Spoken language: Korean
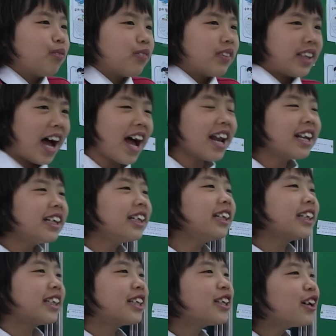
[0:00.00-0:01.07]
나를
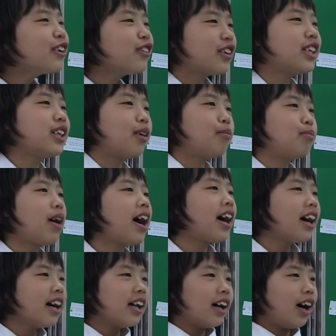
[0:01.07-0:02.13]
키워주신 엄마,
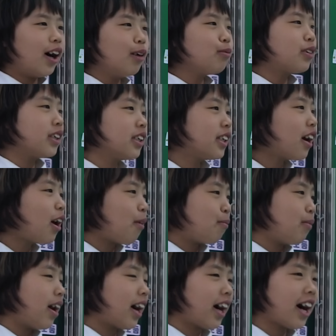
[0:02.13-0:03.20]
엄진경
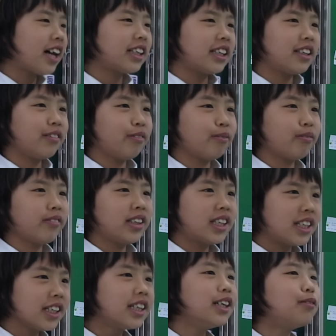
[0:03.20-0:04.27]
엄마가
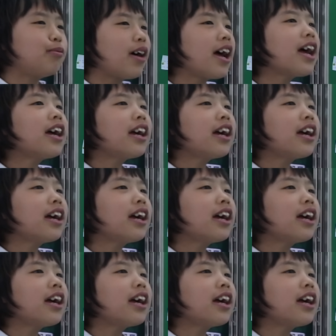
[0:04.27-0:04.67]
지금의